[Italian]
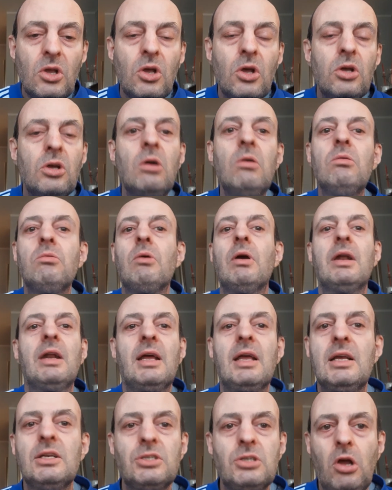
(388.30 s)
Comunque
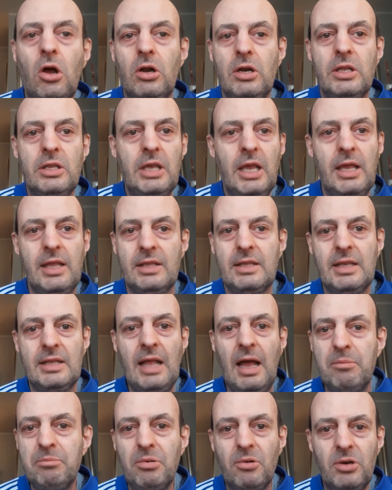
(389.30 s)
ragazzoli, niente,
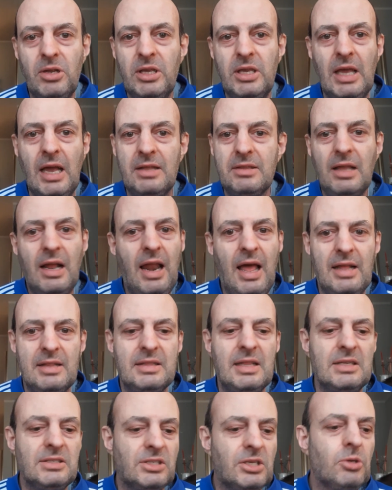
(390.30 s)

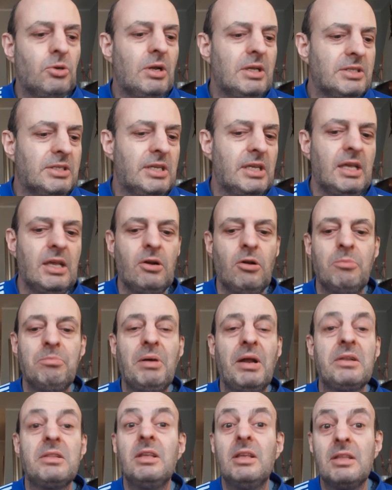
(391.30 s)
Napoli-Atalanta 0-0,
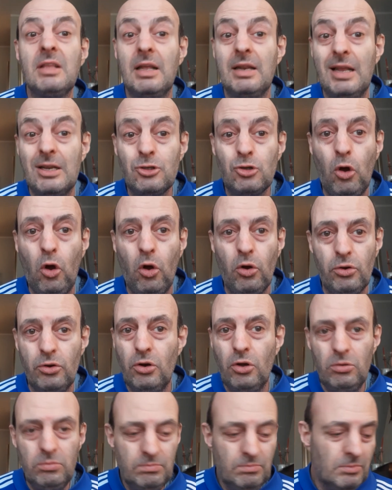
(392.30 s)
partita da
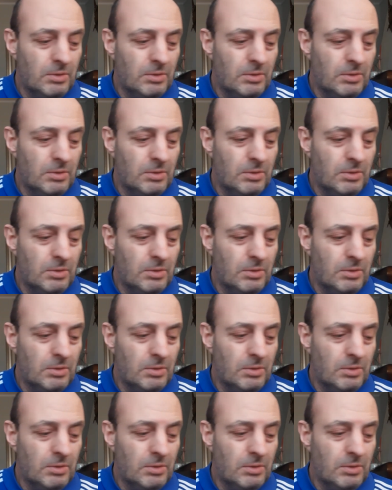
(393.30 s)
sonno.